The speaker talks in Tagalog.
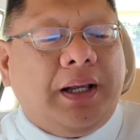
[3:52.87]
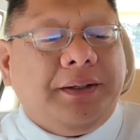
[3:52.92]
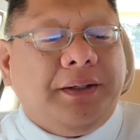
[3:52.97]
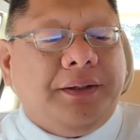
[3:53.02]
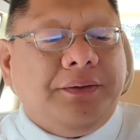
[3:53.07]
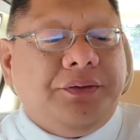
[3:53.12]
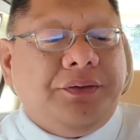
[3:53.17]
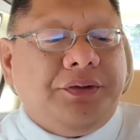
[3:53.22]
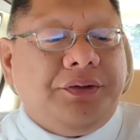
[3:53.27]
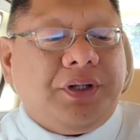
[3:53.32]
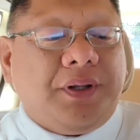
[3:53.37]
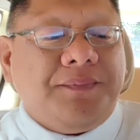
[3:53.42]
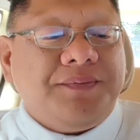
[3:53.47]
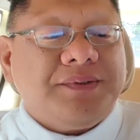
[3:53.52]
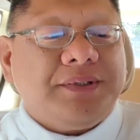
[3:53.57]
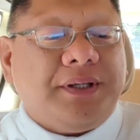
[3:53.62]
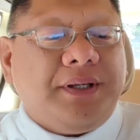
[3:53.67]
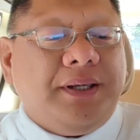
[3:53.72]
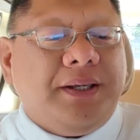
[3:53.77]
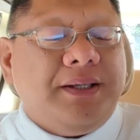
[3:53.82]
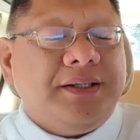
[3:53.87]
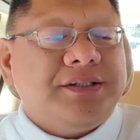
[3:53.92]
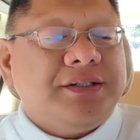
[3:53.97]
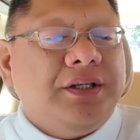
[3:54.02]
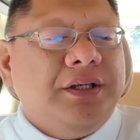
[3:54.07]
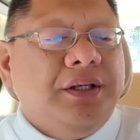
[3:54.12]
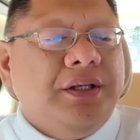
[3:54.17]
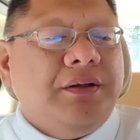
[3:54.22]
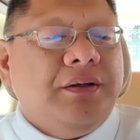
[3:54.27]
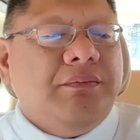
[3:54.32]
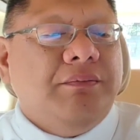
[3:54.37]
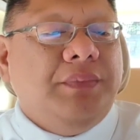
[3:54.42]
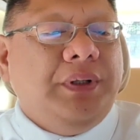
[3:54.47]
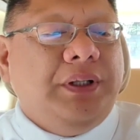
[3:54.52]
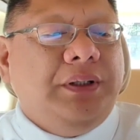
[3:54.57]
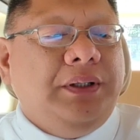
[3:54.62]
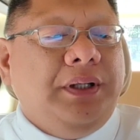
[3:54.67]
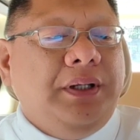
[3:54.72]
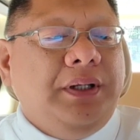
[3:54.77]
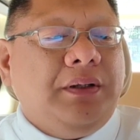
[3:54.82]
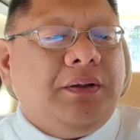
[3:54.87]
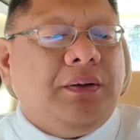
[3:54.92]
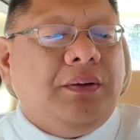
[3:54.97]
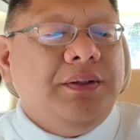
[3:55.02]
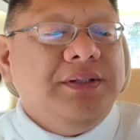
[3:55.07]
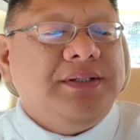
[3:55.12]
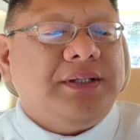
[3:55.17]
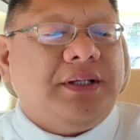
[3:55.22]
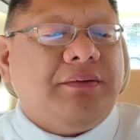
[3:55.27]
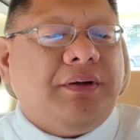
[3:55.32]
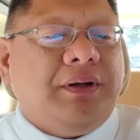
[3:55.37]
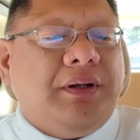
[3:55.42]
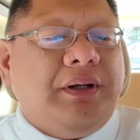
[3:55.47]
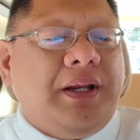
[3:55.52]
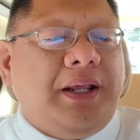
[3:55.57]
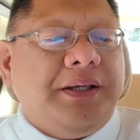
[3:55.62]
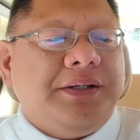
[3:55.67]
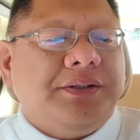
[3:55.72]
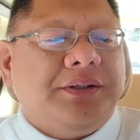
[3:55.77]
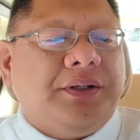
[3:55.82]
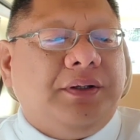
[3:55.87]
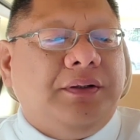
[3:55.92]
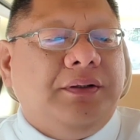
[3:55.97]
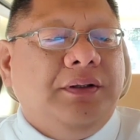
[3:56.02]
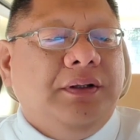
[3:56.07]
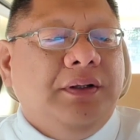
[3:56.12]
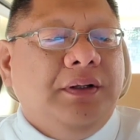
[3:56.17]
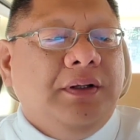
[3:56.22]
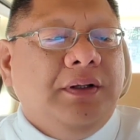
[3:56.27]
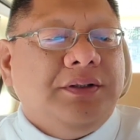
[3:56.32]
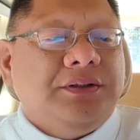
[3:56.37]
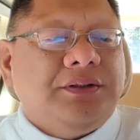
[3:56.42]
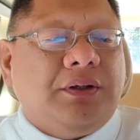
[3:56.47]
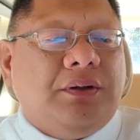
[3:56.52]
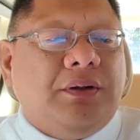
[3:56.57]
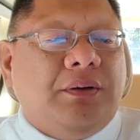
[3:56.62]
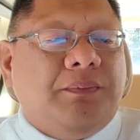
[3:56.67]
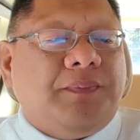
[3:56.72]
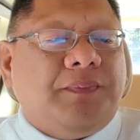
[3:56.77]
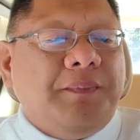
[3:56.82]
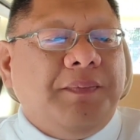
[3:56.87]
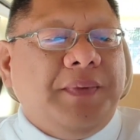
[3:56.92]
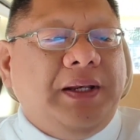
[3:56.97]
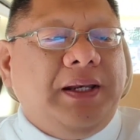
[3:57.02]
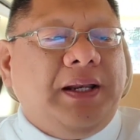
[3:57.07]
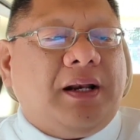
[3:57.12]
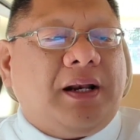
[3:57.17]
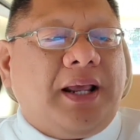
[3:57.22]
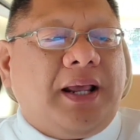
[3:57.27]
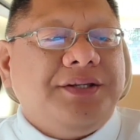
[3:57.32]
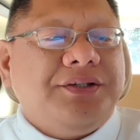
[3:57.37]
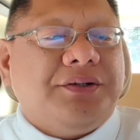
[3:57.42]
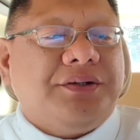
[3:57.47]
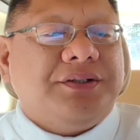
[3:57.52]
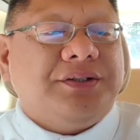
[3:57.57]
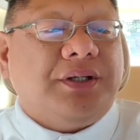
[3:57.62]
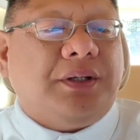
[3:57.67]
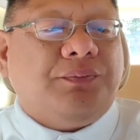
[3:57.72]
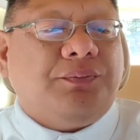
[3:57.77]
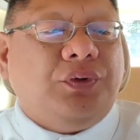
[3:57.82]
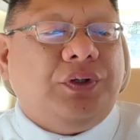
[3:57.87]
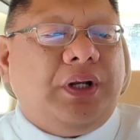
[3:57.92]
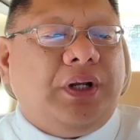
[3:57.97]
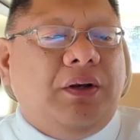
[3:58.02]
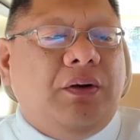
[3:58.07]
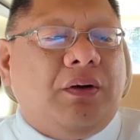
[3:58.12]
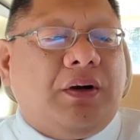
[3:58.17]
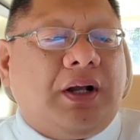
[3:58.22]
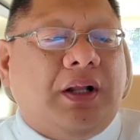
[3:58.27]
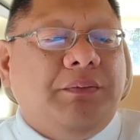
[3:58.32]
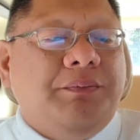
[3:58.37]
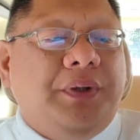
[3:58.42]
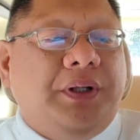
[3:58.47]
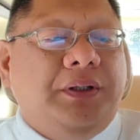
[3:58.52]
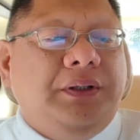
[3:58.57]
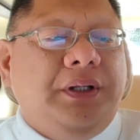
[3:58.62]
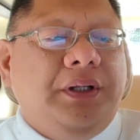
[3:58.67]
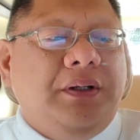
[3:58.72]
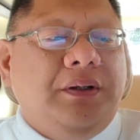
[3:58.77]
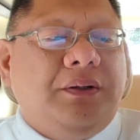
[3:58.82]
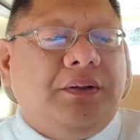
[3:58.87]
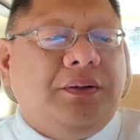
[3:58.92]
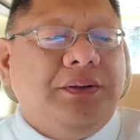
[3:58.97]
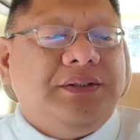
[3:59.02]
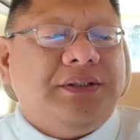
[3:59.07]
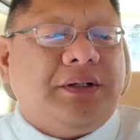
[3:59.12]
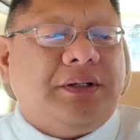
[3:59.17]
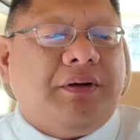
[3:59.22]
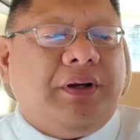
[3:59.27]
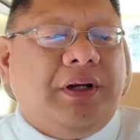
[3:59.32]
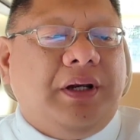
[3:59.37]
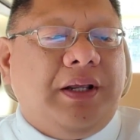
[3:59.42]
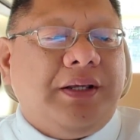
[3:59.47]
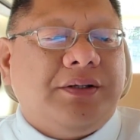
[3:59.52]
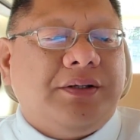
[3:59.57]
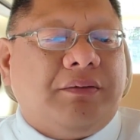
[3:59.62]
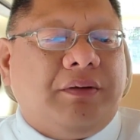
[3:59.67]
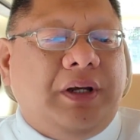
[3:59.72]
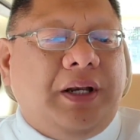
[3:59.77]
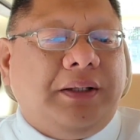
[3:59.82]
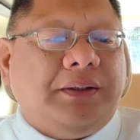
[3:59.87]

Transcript: Another tips is building codes and regulation. So familiarize yourself with the local building codes and regulation